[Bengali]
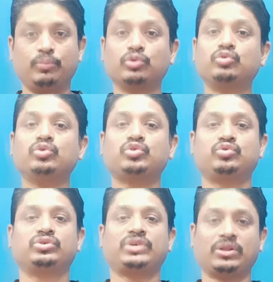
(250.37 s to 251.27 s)
প্রচুর
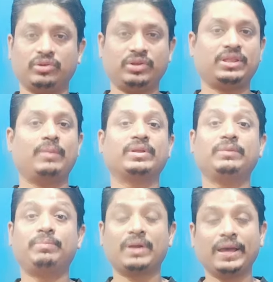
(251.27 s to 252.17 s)
সাথে সাথে
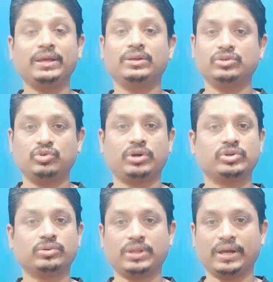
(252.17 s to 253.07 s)
আমাদের প্রায়
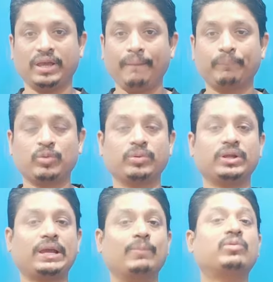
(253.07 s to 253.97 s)
যোগাযোগ থাকে
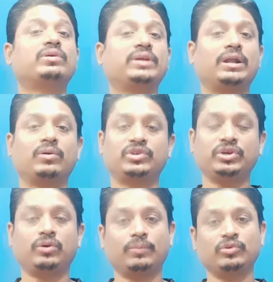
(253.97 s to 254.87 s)
তোমাদের কেমন রেজাল্ট
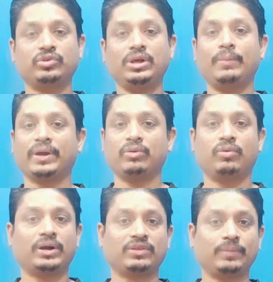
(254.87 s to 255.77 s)
হয়েছে অবশ্যই আমাকে
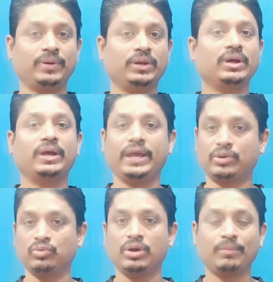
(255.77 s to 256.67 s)
হোয়াটসঅ্যাপে
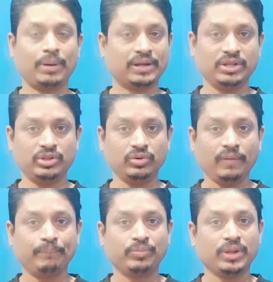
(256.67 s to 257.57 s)
একটু পাঠিয়ে দিও